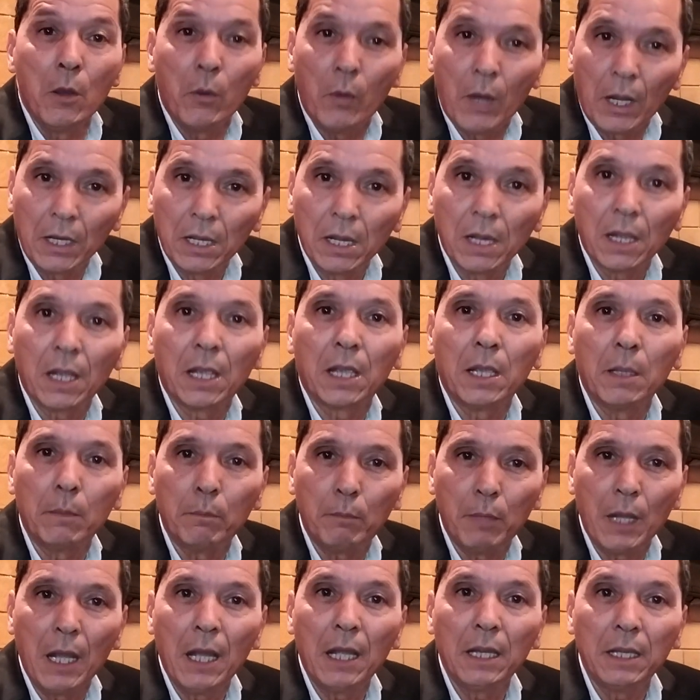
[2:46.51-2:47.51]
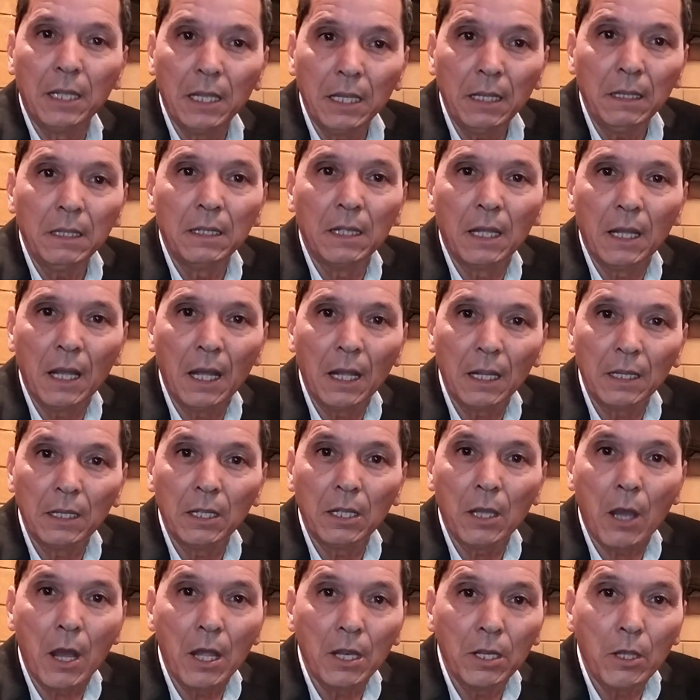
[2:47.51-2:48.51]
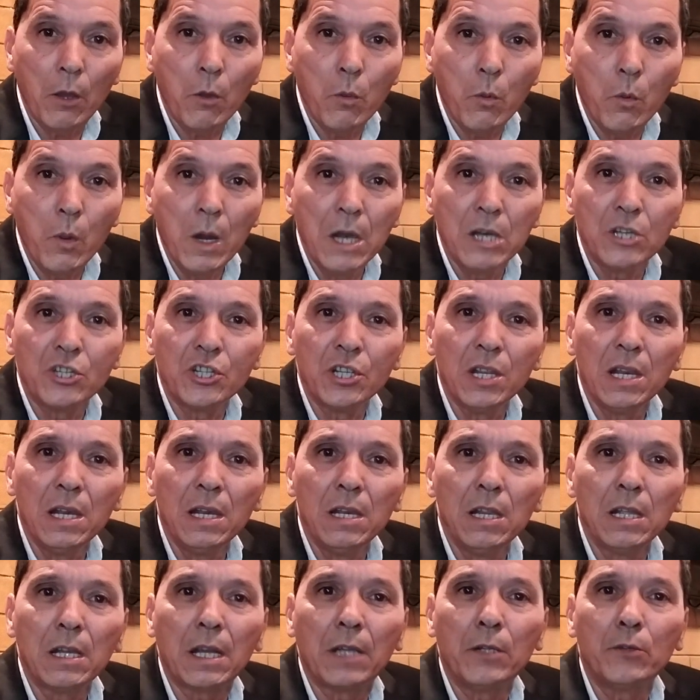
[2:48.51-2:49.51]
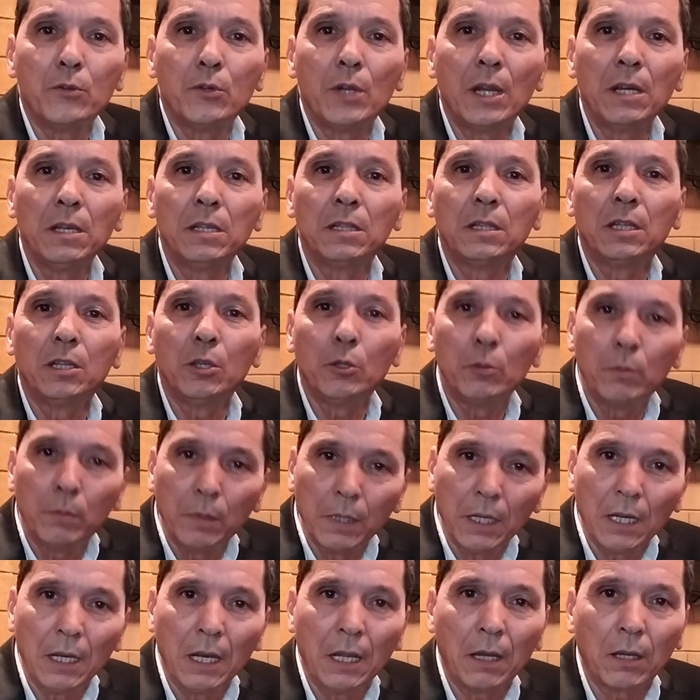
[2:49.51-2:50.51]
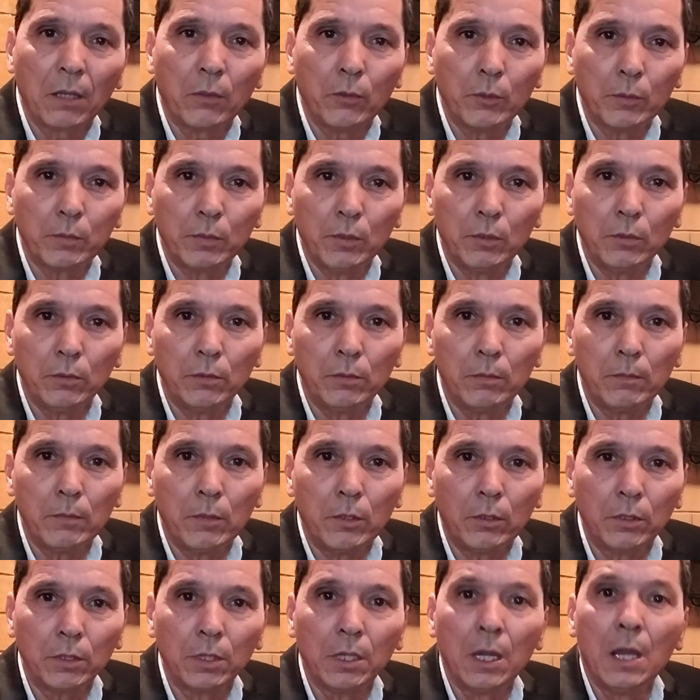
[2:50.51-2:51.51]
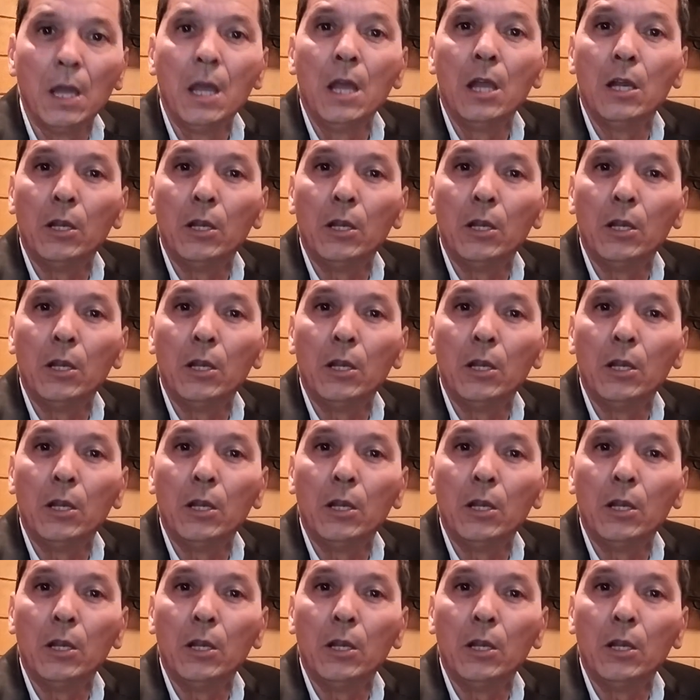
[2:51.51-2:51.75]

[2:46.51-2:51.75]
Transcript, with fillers: وهاد ليكيب هادي هذا هذا هو الجيل اللي كنا نديو به لا كوب دو لوموند